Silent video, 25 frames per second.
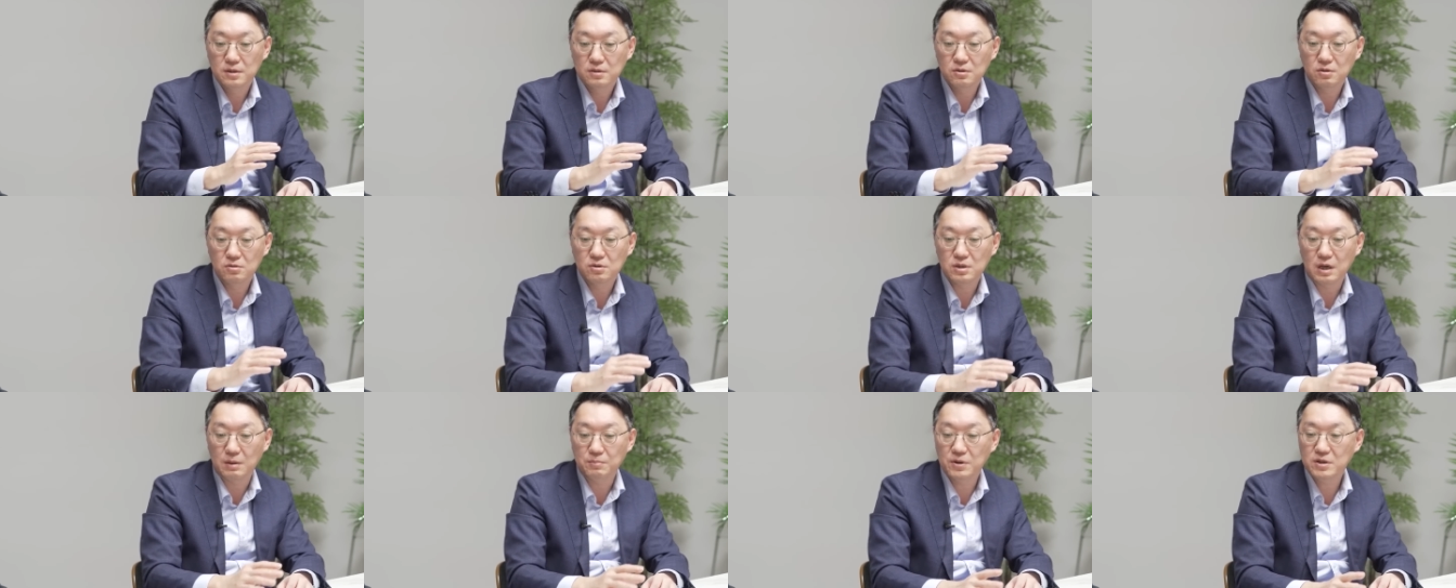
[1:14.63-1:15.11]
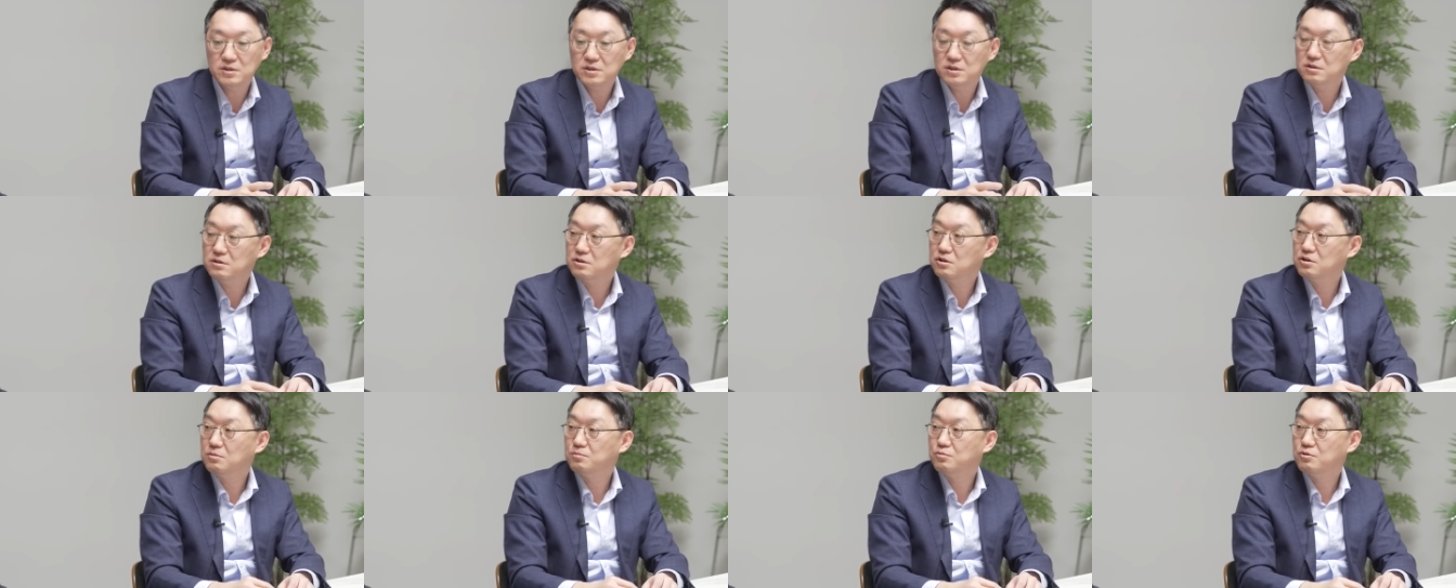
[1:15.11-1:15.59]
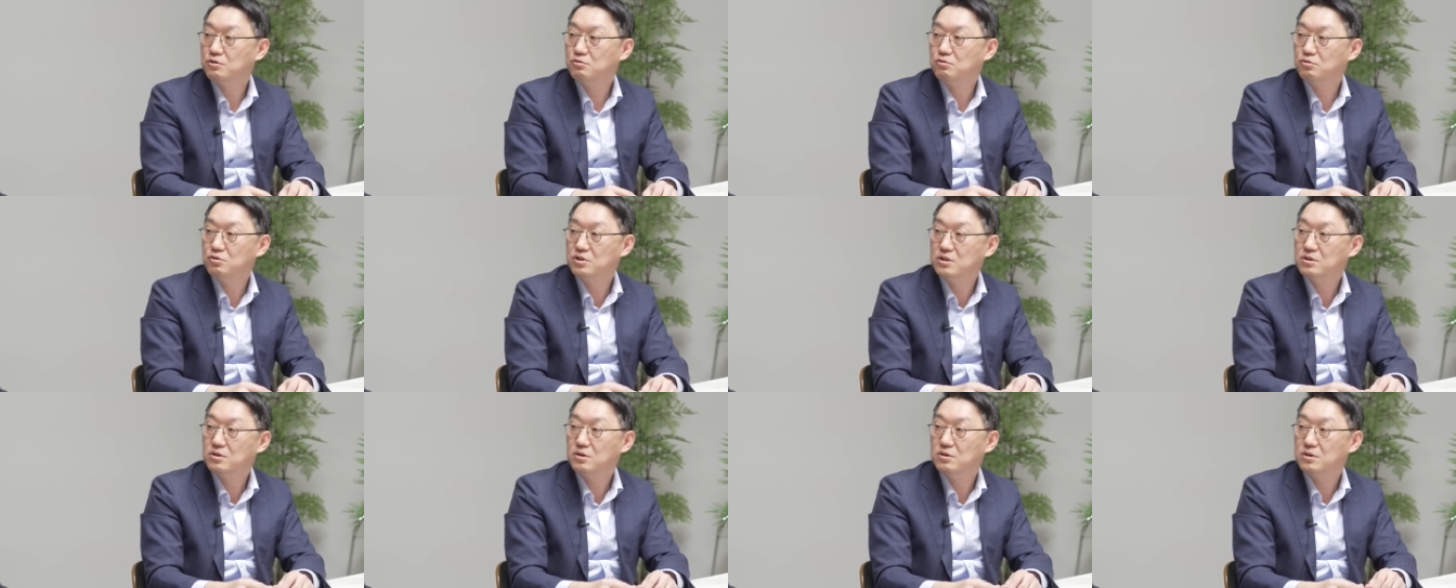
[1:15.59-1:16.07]
더 나빠지는
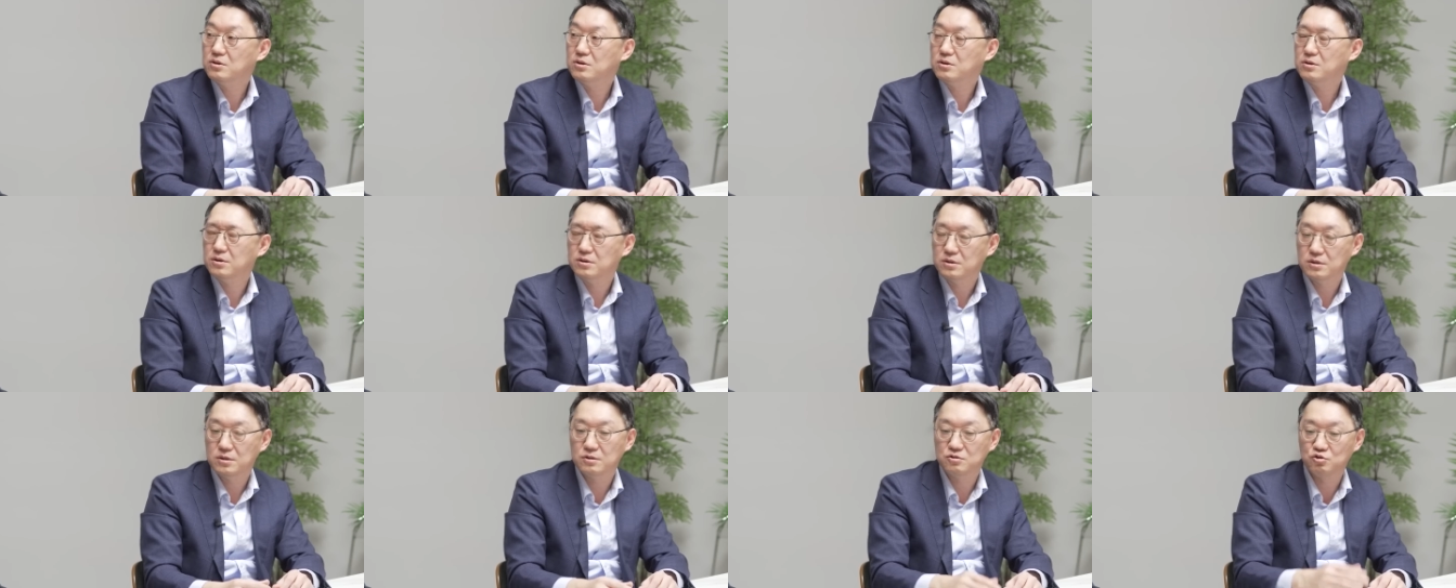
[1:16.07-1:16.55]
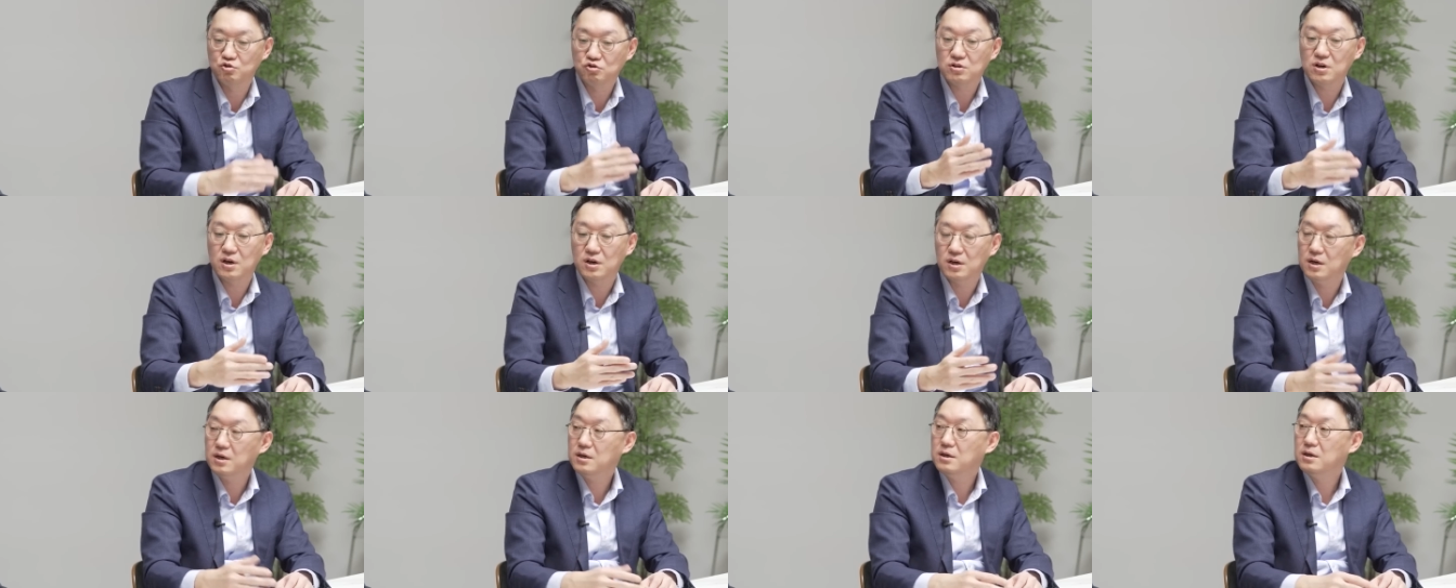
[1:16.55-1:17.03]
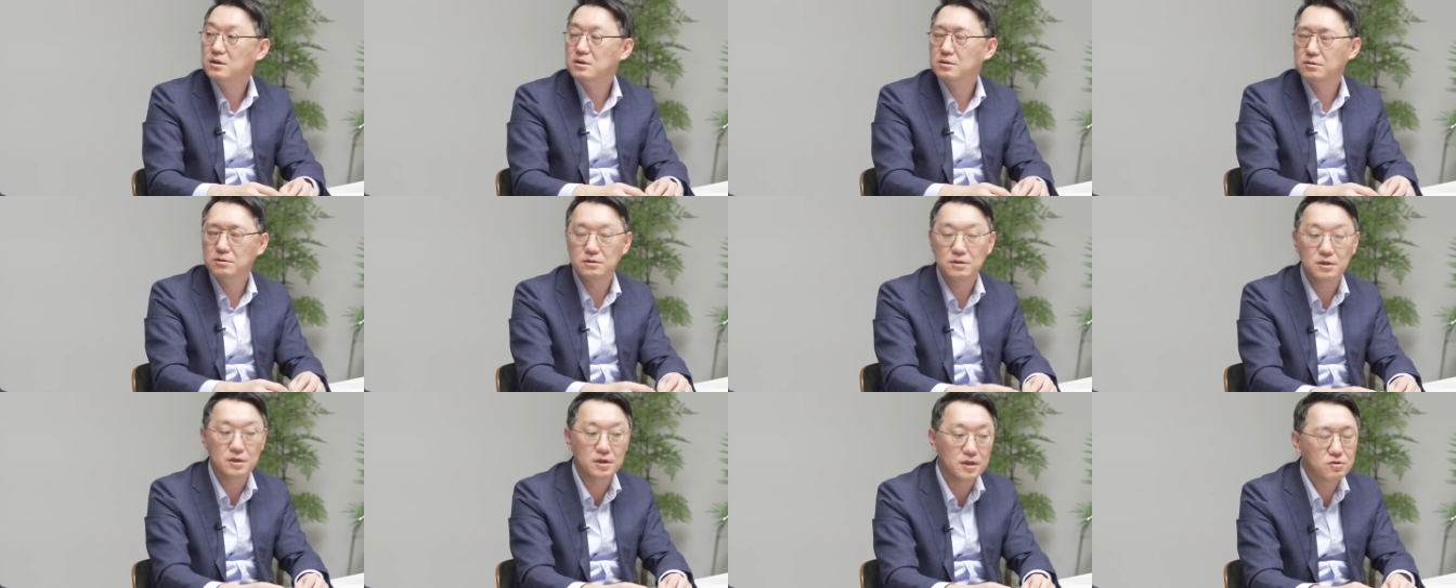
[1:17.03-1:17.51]
기업들도 있어요. 주가가.
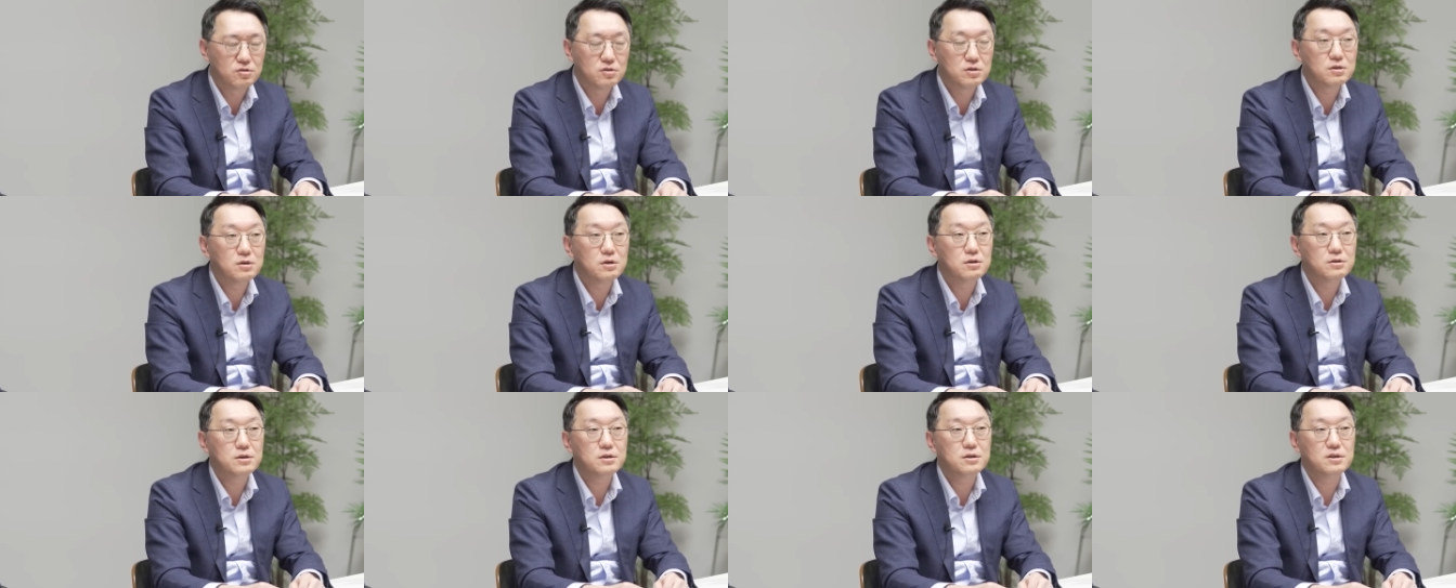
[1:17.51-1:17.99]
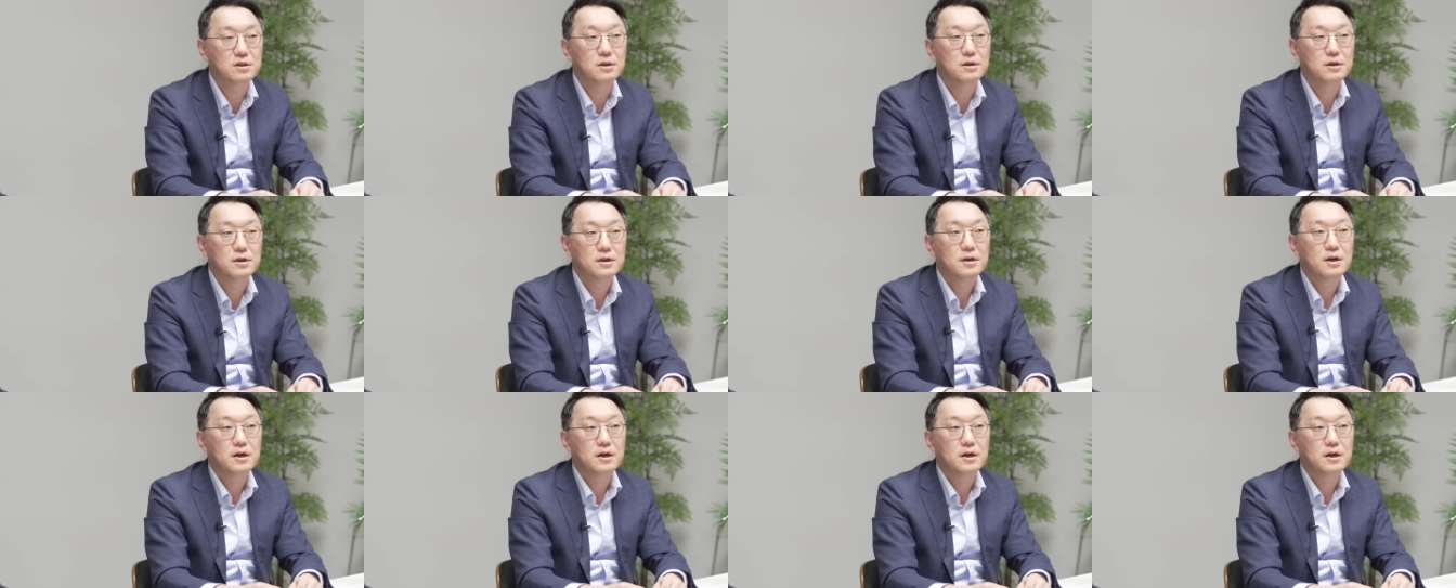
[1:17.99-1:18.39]
그런데 그거는